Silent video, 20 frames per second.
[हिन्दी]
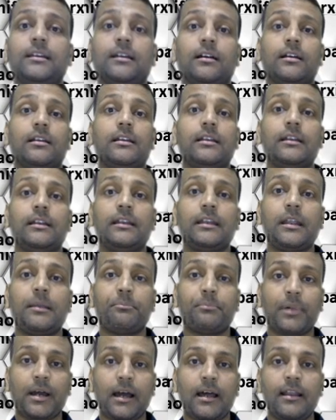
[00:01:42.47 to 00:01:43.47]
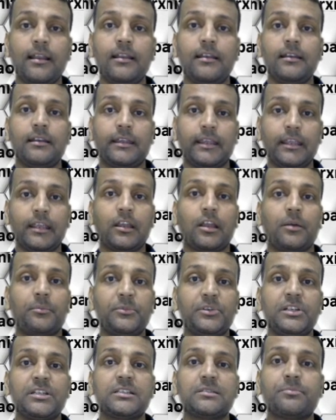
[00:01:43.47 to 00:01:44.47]
नेपाल के
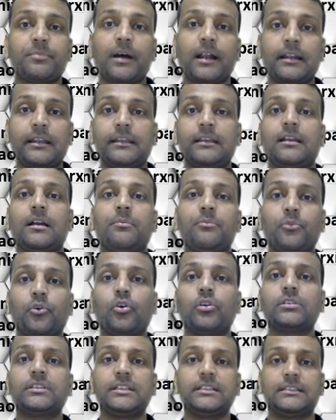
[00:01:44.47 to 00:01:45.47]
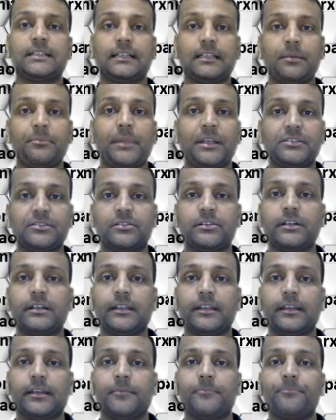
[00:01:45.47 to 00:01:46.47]
कम्युनिस्ट पार्टी का बहुत ही ज़्यादा मेजोरिटी
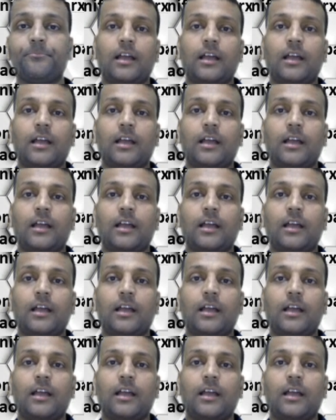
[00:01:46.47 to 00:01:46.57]
है